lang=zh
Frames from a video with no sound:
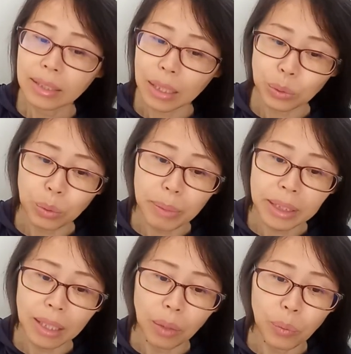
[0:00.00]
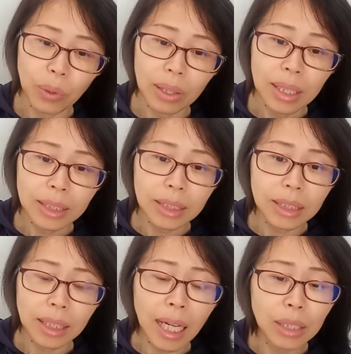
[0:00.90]
他从没想过
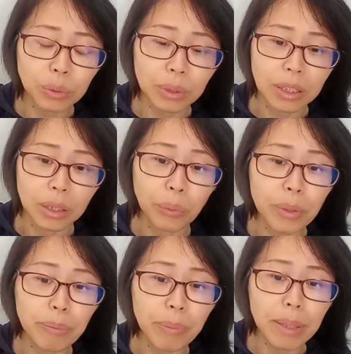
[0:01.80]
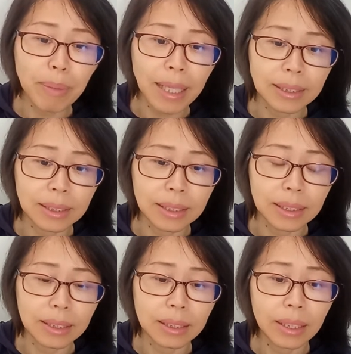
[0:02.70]
自己看中的人会背叛自
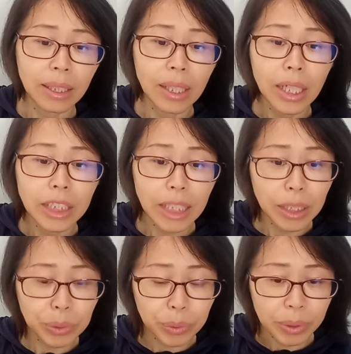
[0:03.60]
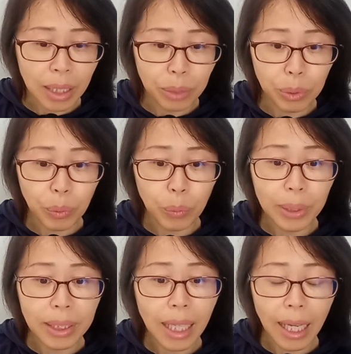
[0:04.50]
己。也许他对
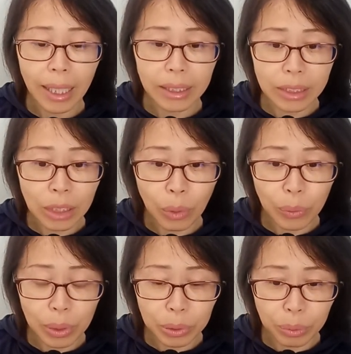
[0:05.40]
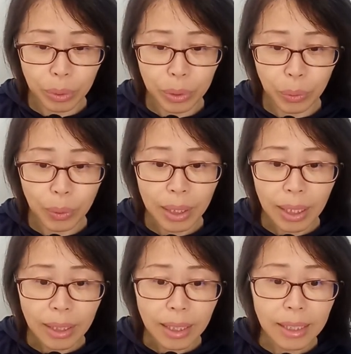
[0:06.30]
红林的爱已超越了所有，
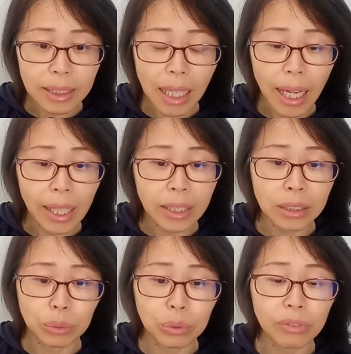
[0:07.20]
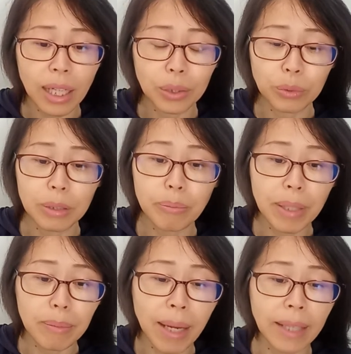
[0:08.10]
但是爱是无法容忍
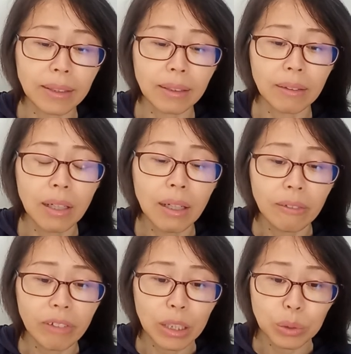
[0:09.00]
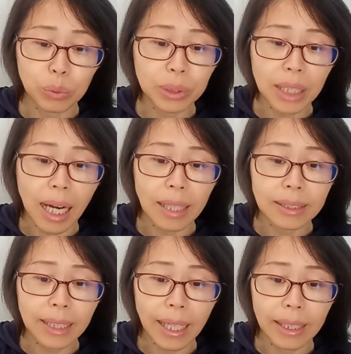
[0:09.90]
背叛的。为了阻止二
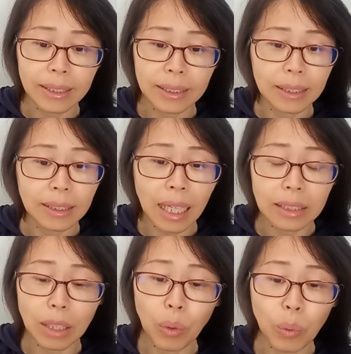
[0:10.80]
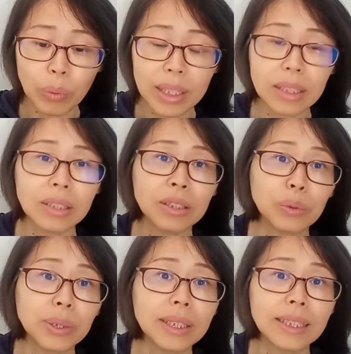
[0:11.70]
人在一起，他将红林
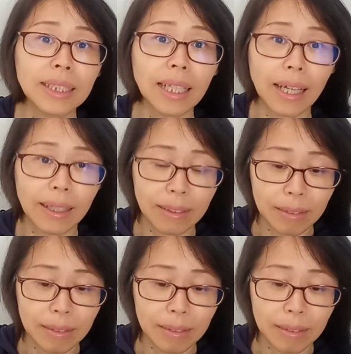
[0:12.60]
囚禁起来。